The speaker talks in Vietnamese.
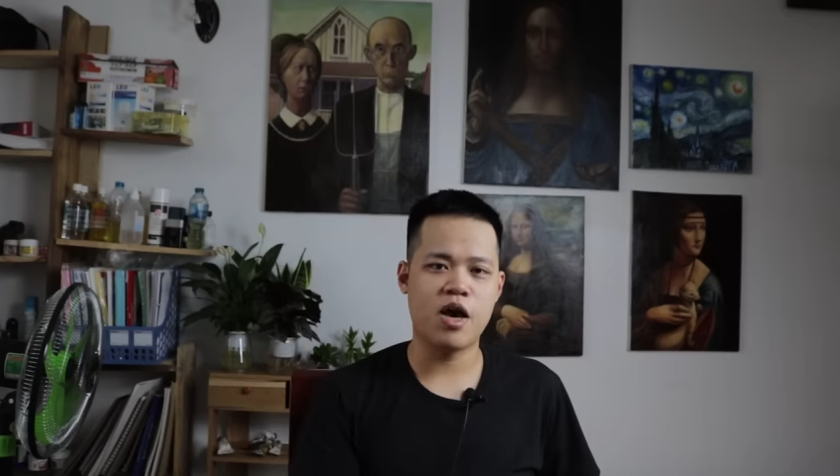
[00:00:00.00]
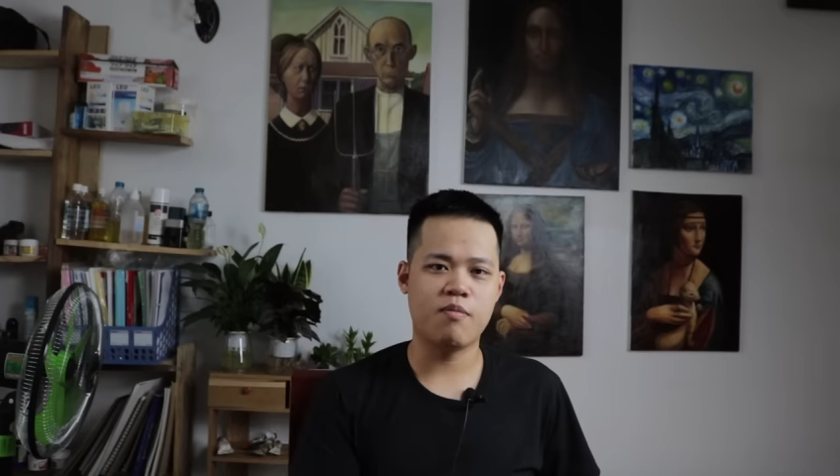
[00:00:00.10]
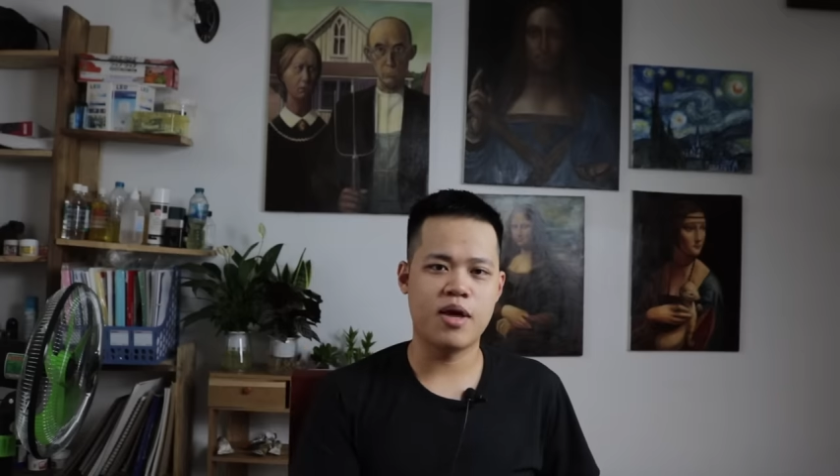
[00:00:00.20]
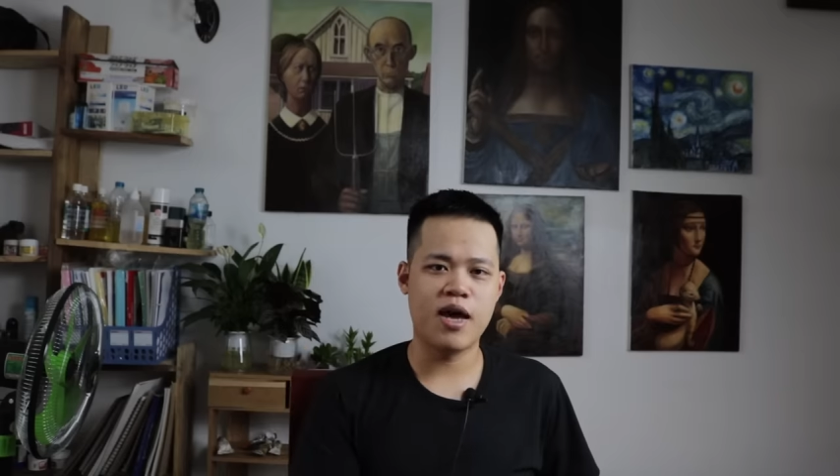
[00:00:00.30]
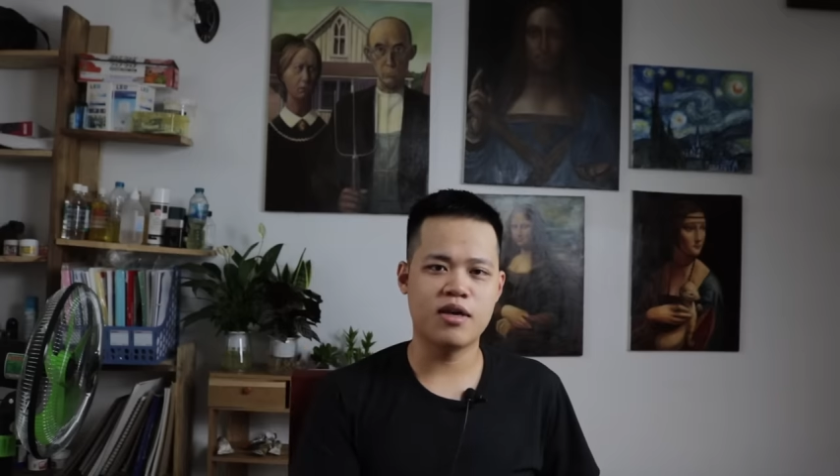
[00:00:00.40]

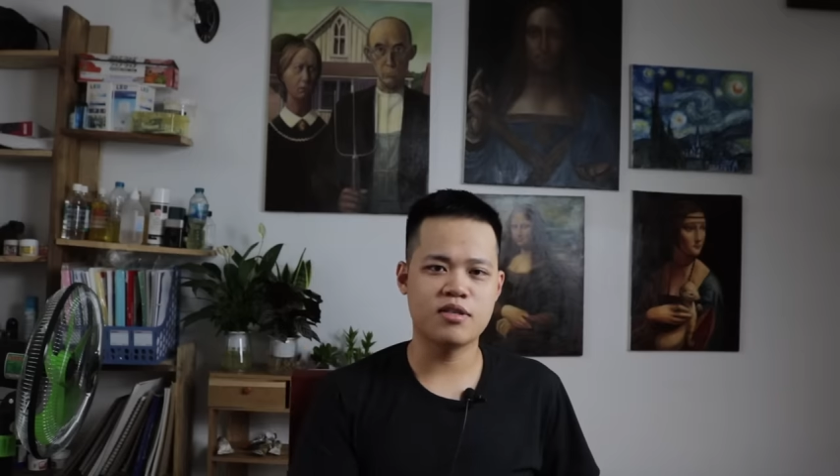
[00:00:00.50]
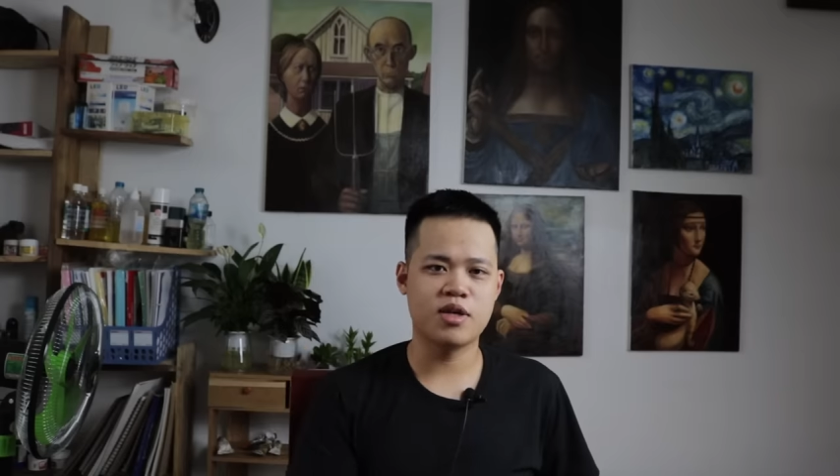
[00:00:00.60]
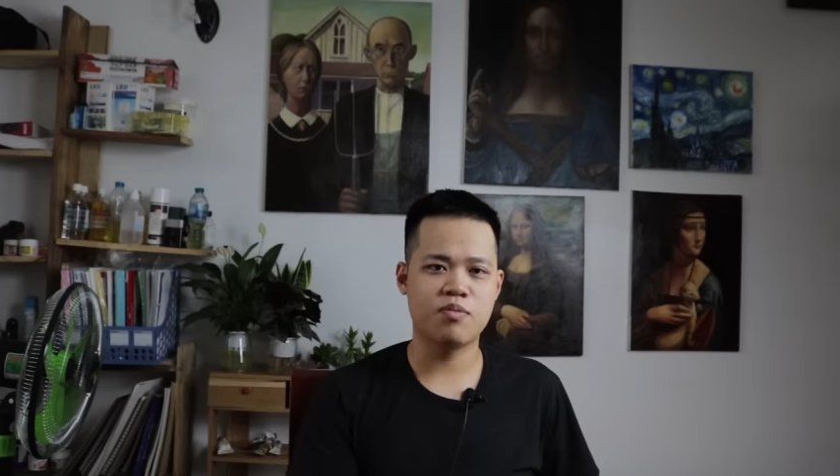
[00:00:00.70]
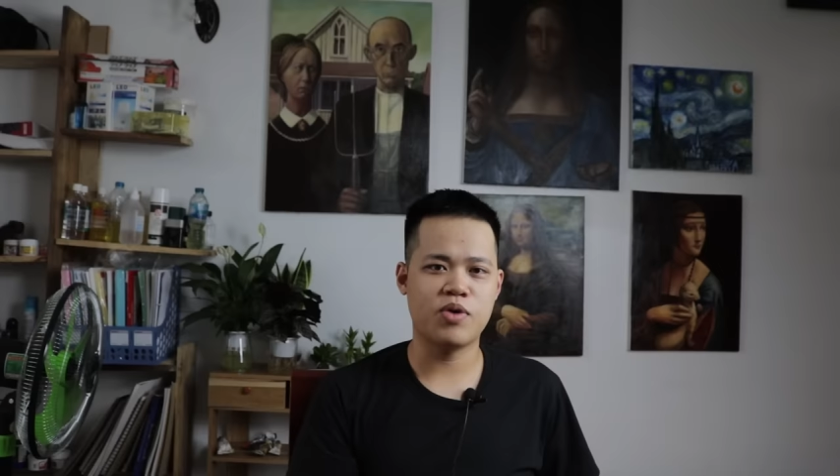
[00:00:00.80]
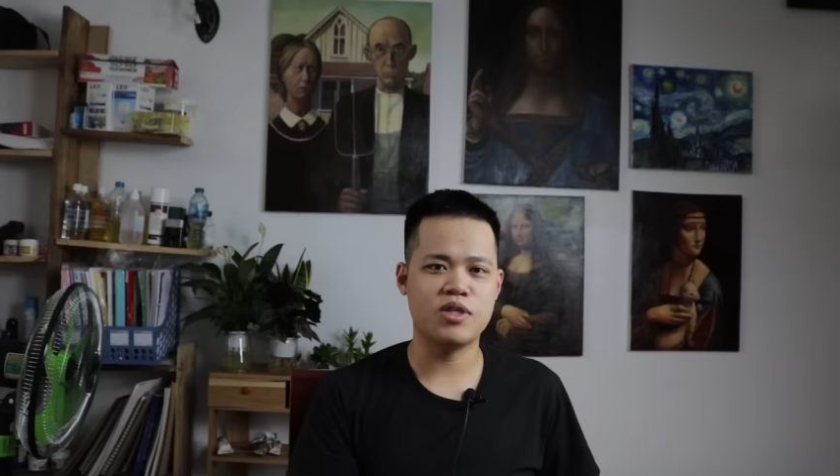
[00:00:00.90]
nào mà đang
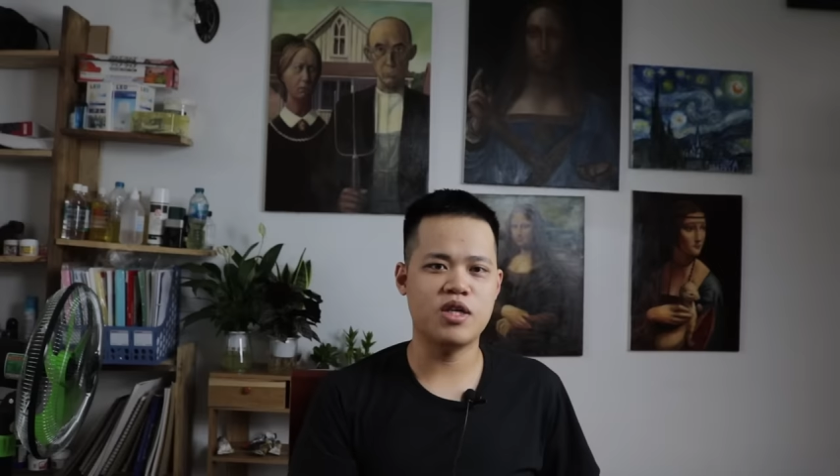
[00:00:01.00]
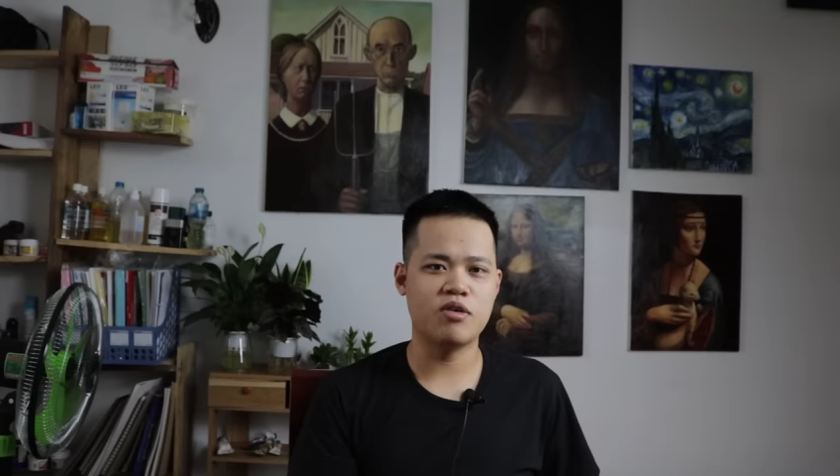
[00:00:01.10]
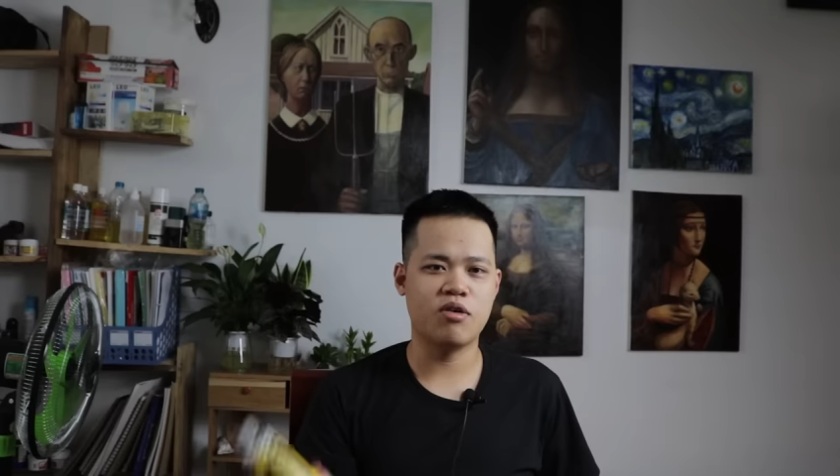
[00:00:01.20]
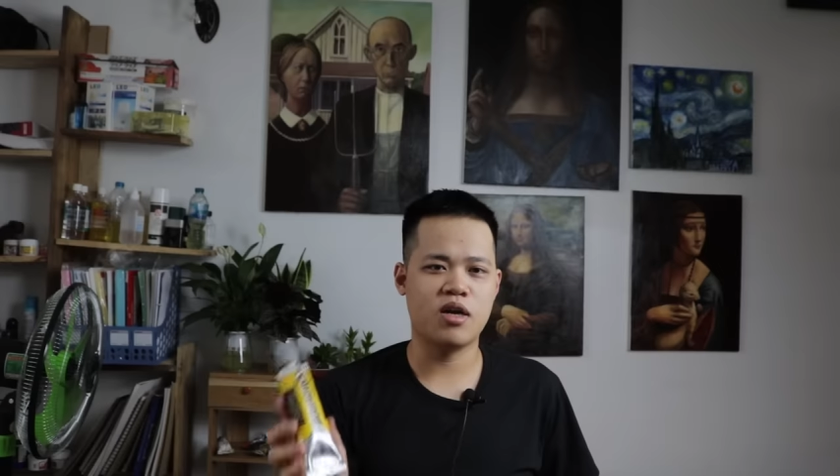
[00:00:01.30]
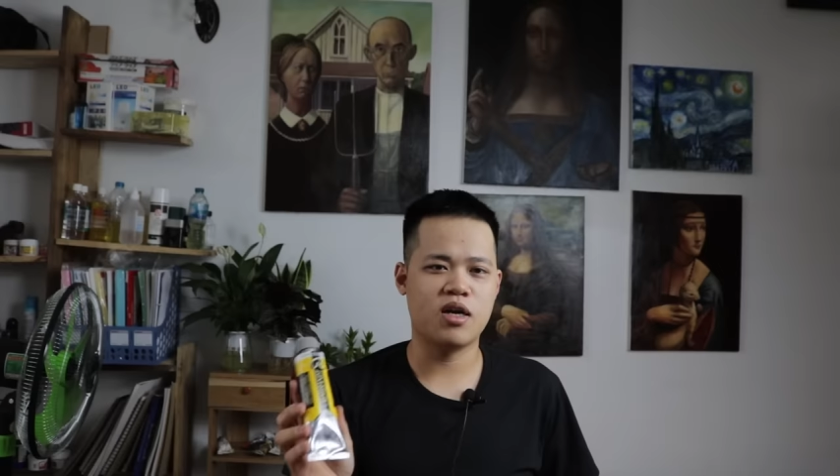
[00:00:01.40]
trong quá
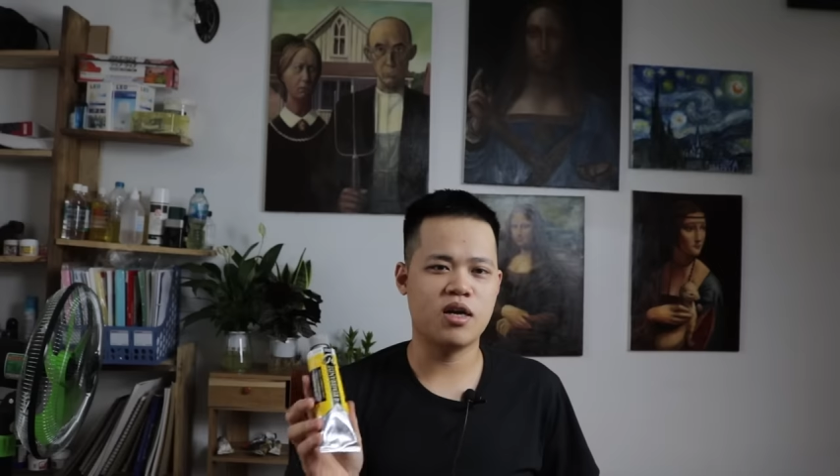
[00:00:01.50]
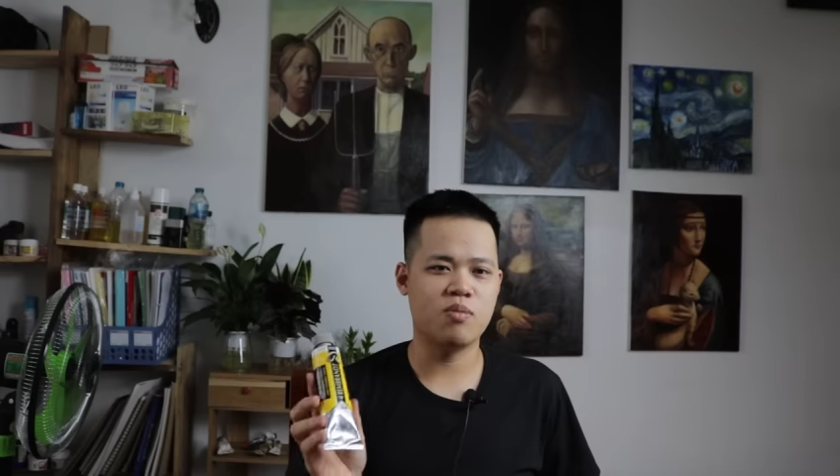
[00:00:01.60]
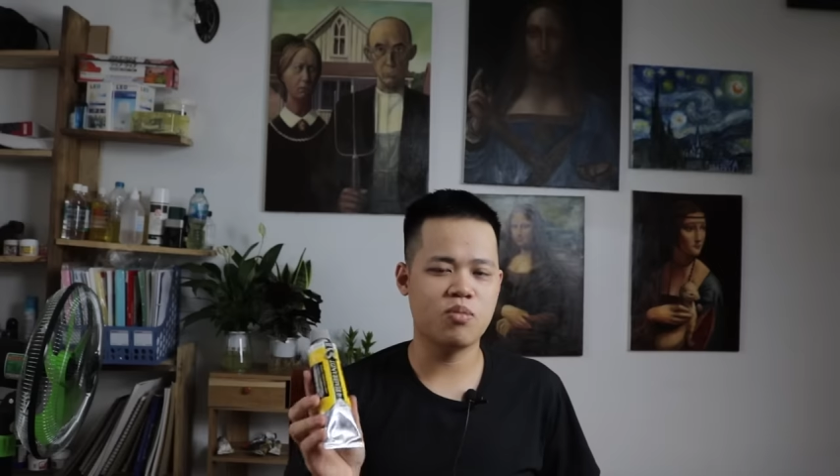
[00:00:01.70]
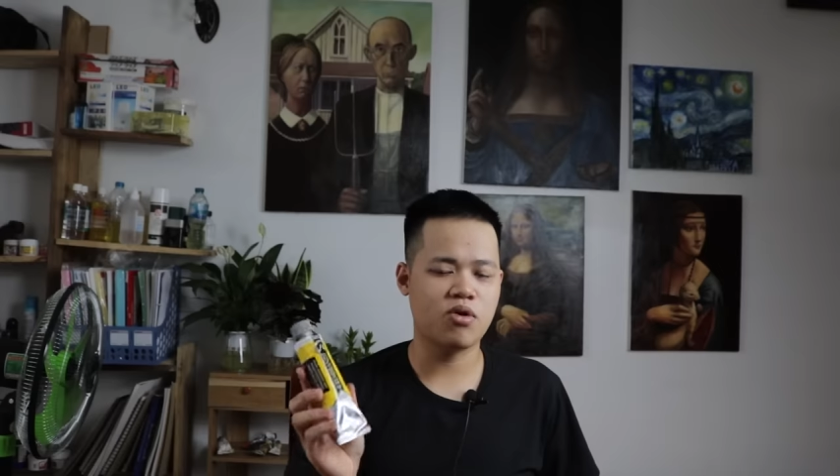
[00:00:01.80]
trình gọi là